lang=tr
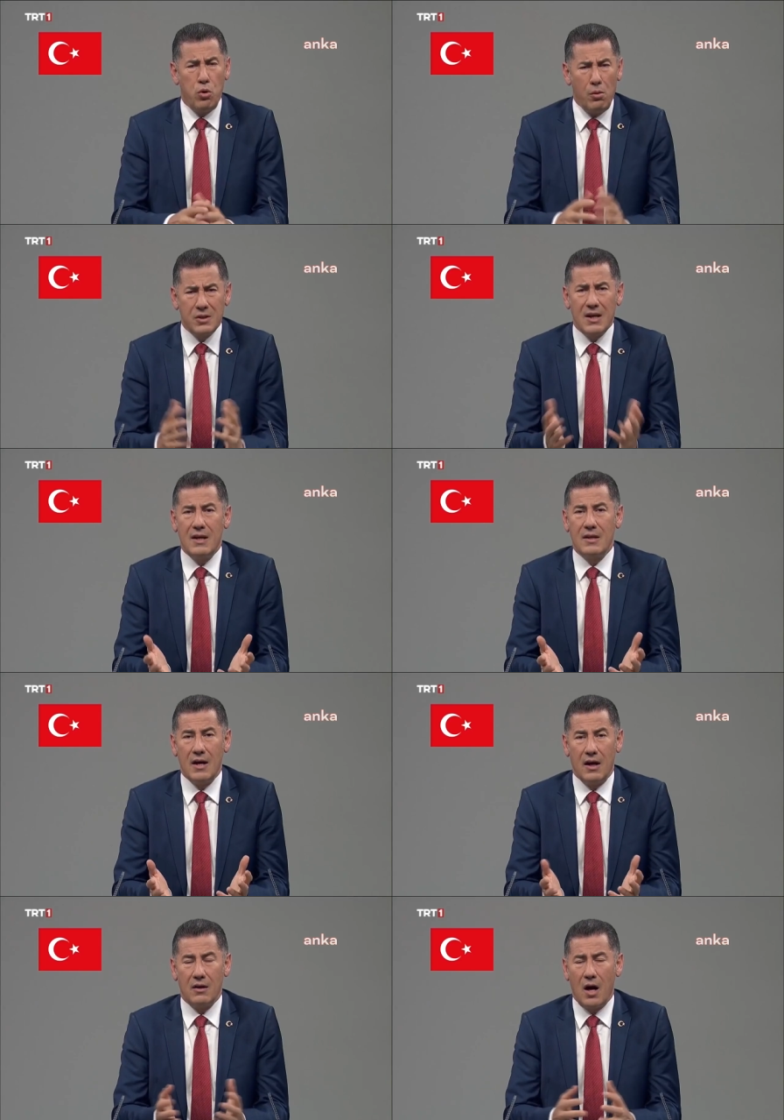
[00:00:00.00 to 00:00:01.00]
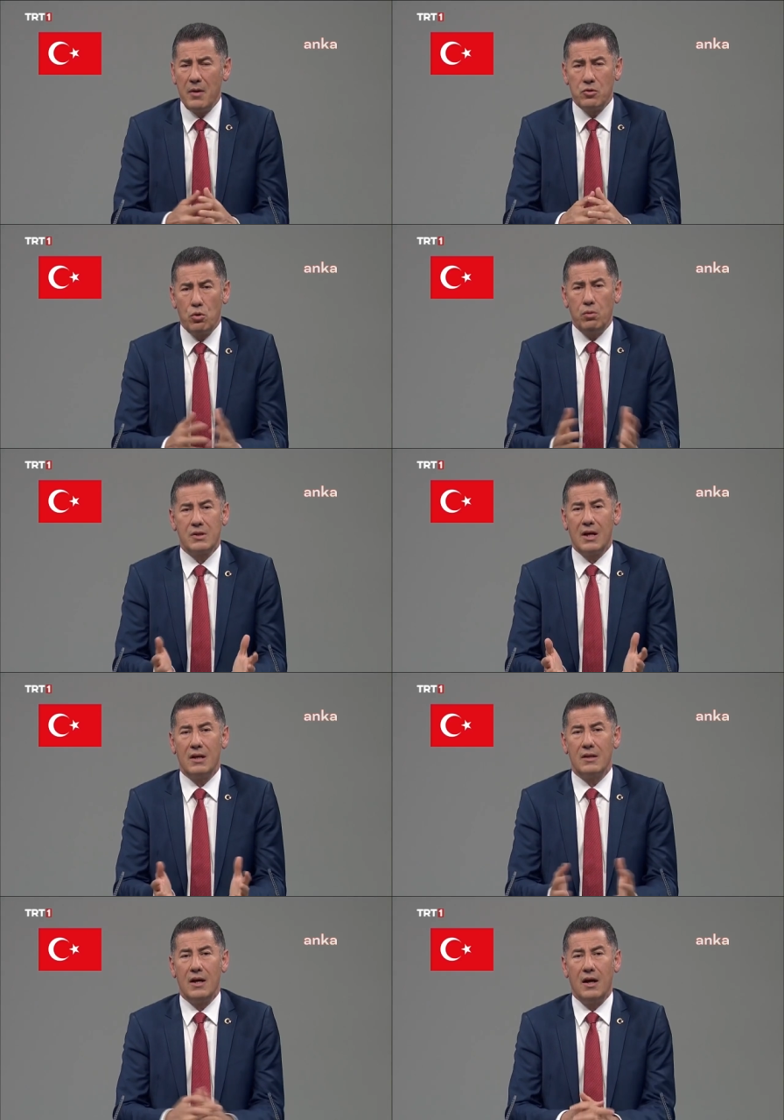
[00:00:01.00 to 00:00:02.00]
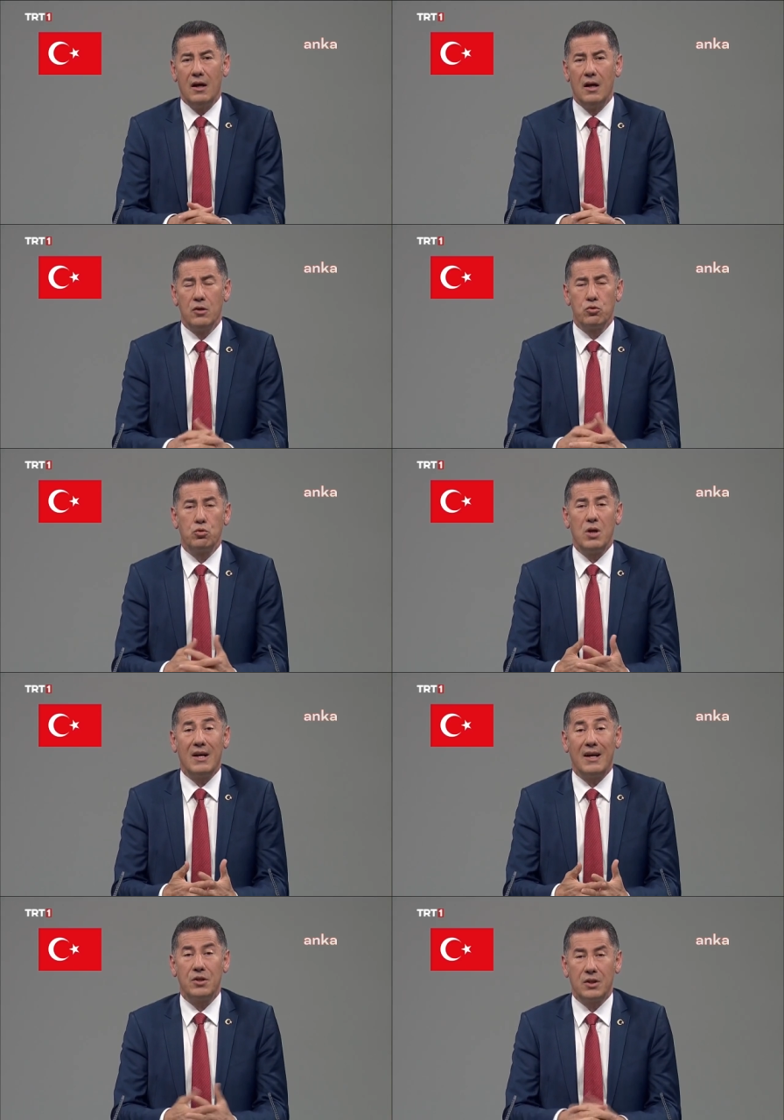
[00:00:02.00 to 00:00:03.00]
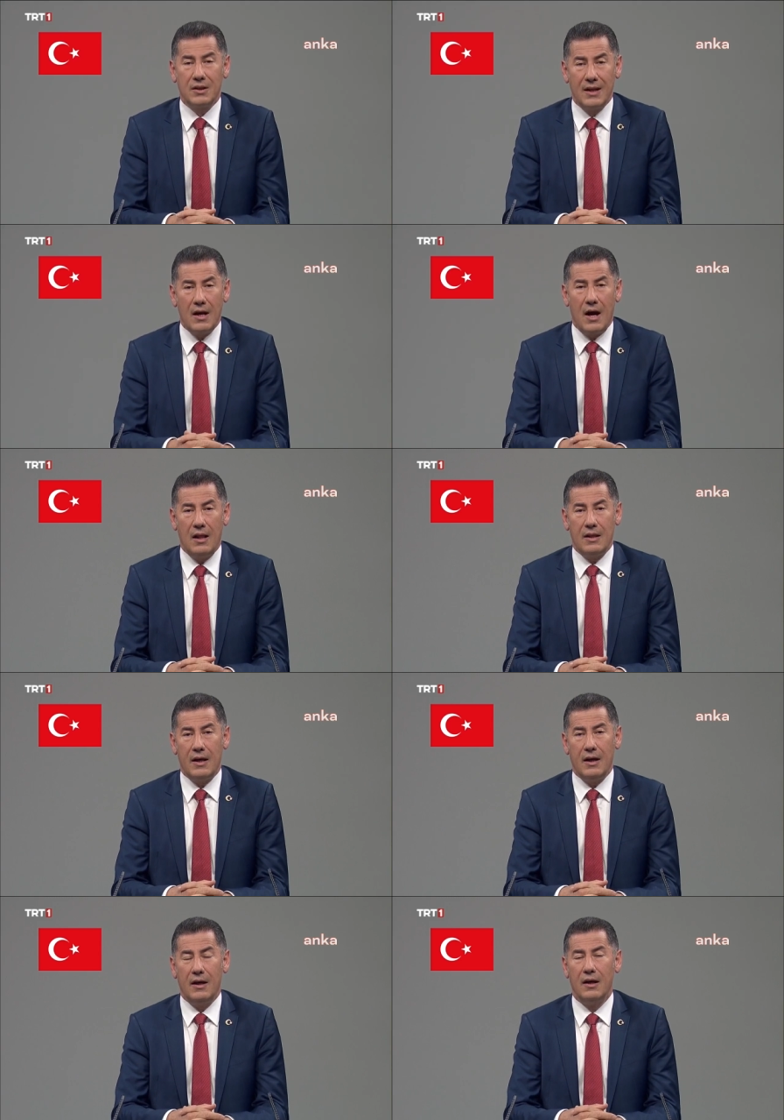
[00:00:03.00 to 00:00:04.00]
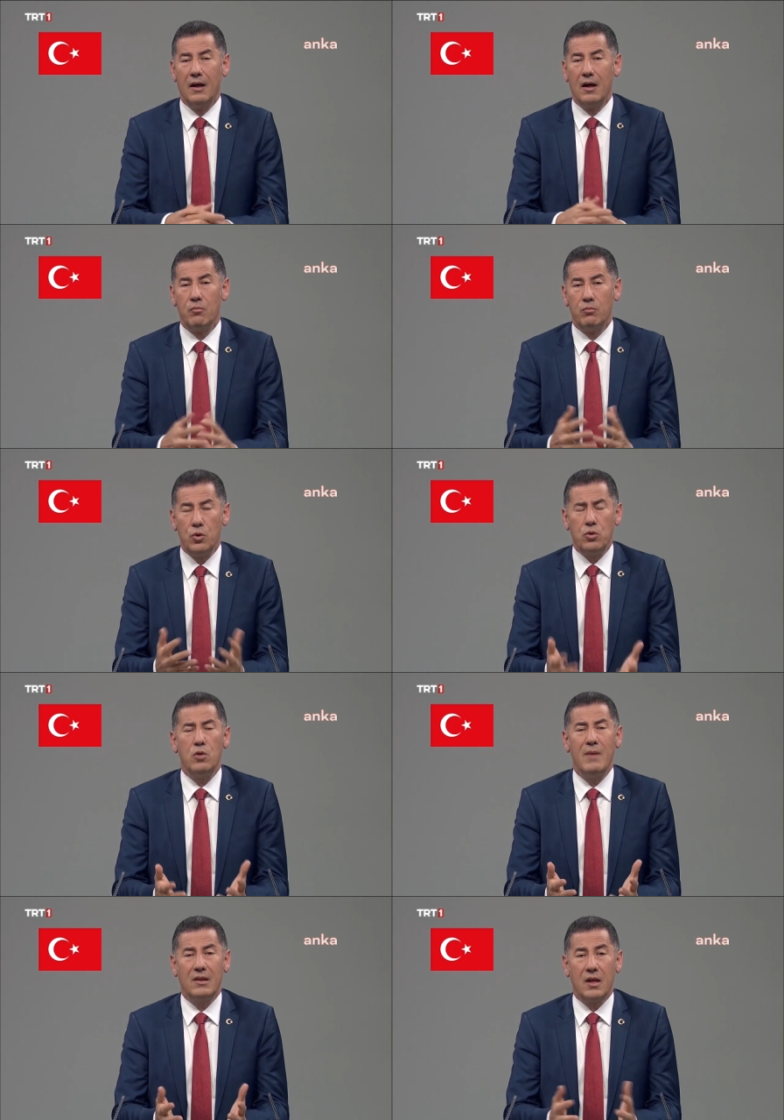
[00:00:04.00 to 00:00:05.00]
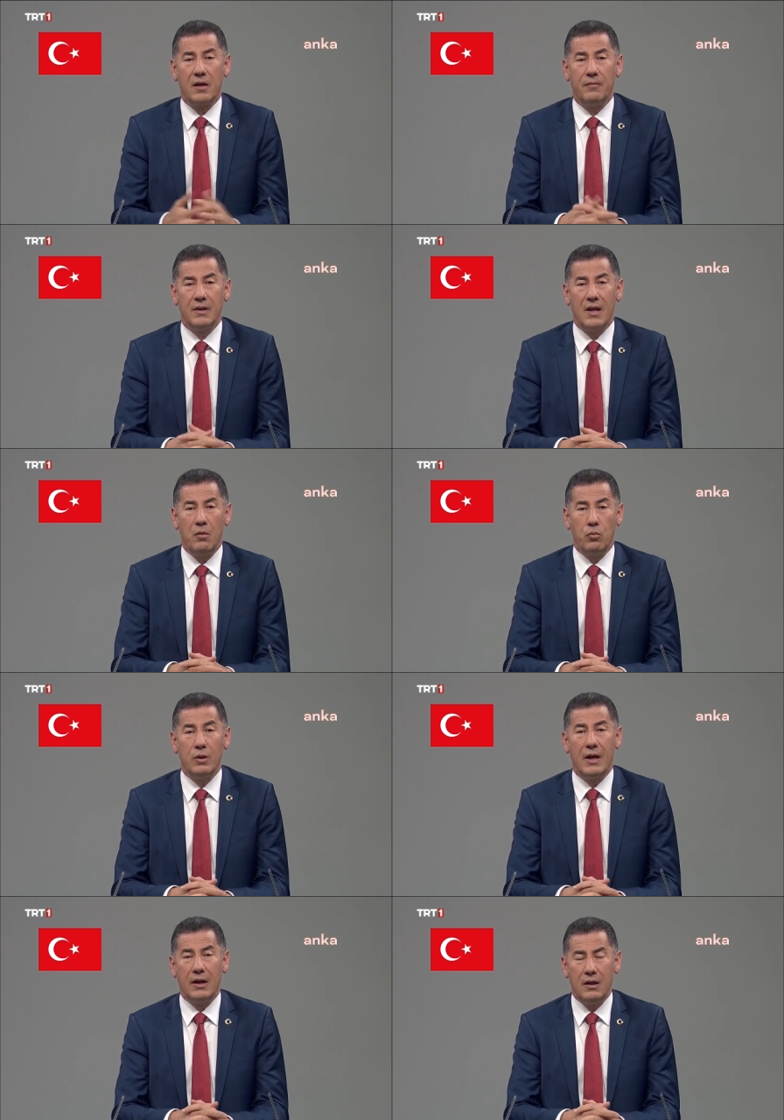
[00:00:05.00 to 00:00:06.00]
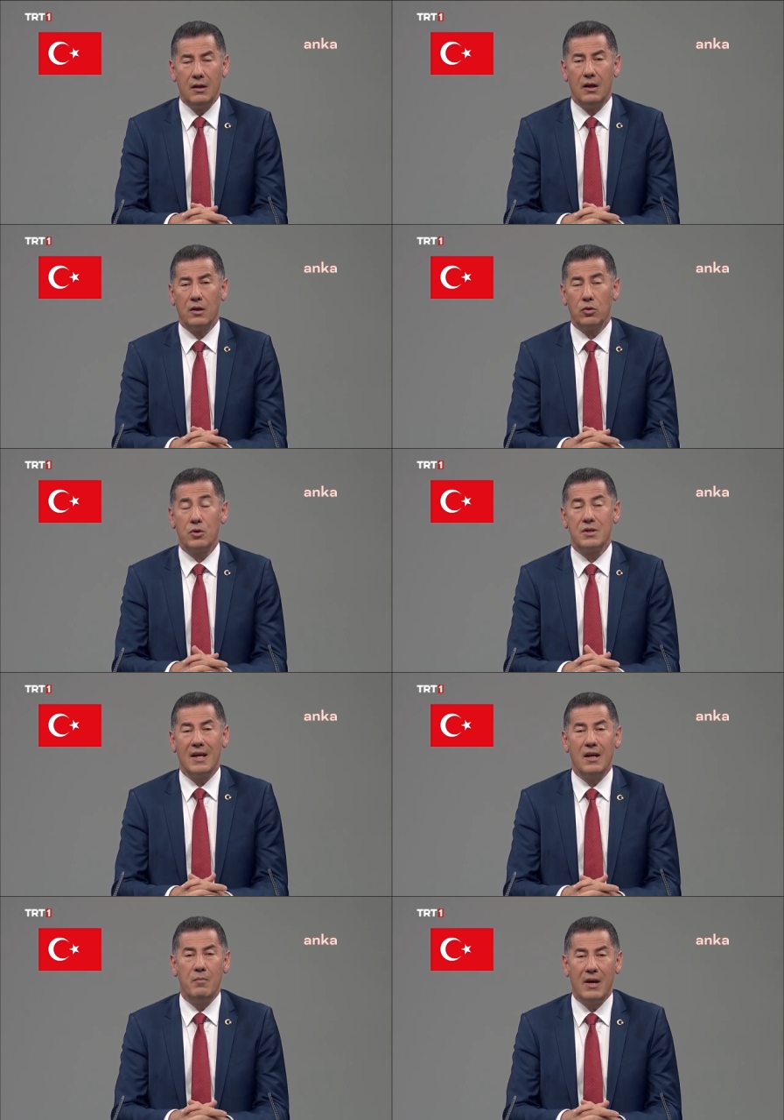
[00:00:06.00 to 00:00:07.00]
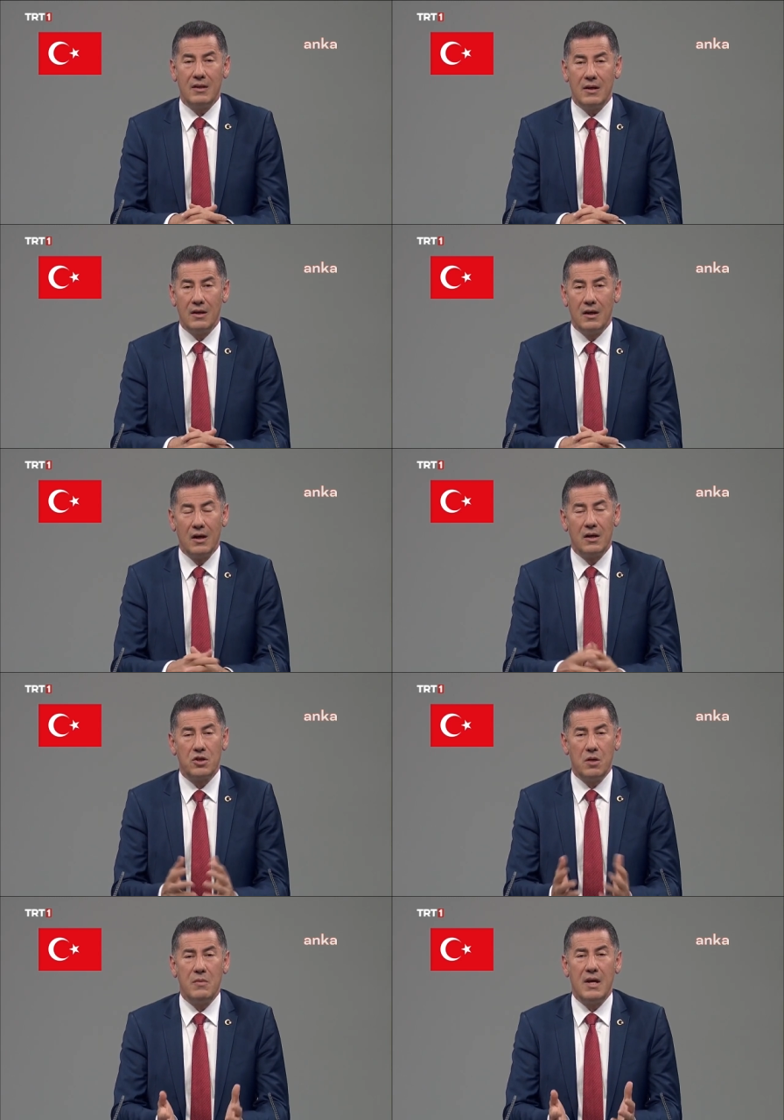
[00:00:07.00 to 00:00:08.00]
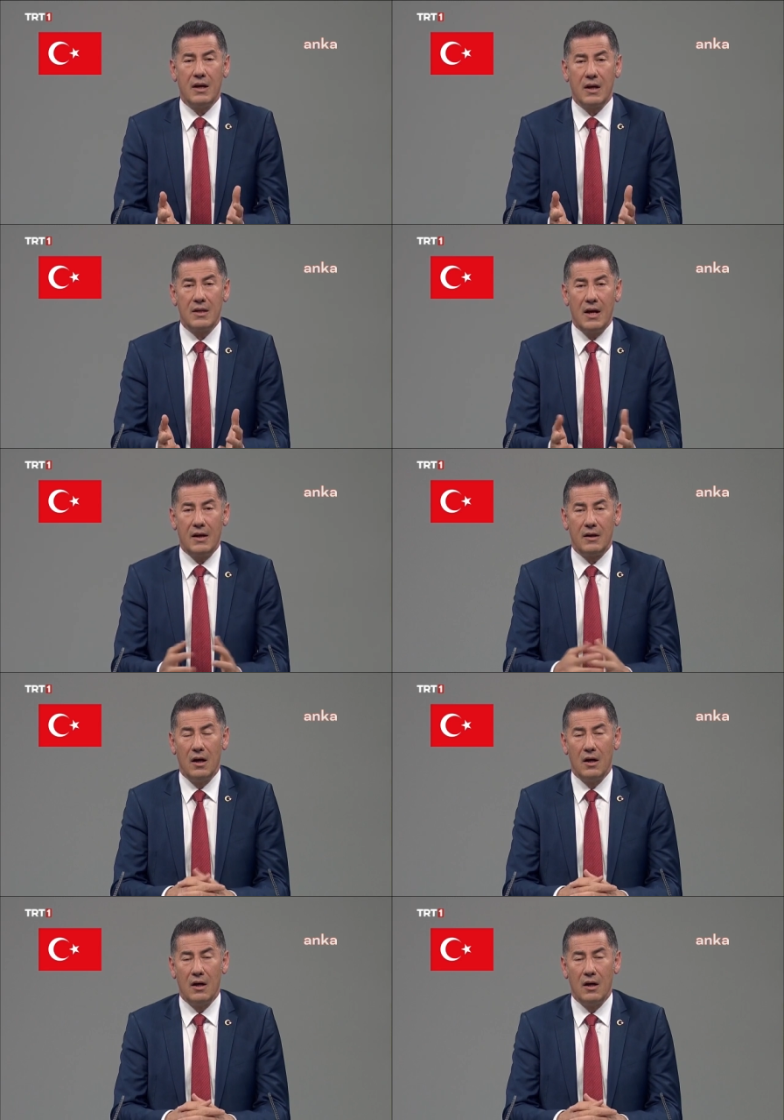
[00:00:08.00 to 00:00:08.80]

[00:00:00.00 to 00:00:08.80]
çok sayıda ama çok sayıda suça karıştıkları halde hükümet tarafından bunların gösterilmediği, şimdiye kadar